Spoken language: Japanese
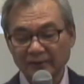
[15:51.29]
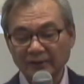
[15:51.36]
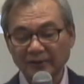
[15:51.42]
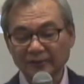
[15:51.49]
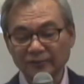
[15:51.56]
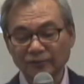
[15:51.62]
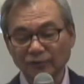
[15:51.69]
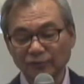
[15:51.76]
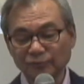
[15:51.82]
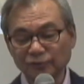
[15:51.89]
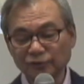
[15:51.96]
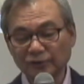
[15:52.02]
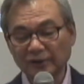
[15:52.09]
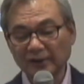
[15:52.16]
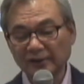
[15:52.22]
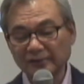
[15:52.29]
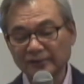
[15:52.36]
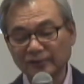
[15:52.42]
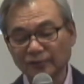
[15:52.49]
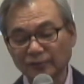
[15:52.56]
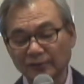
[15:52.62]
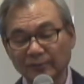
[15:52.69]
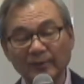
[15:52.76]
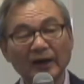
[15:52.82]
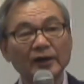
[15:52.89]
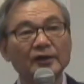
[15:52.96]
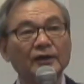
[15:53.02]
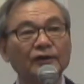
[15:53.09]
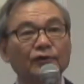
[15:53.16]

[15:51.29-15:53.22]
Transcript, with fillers: なんと文献によれば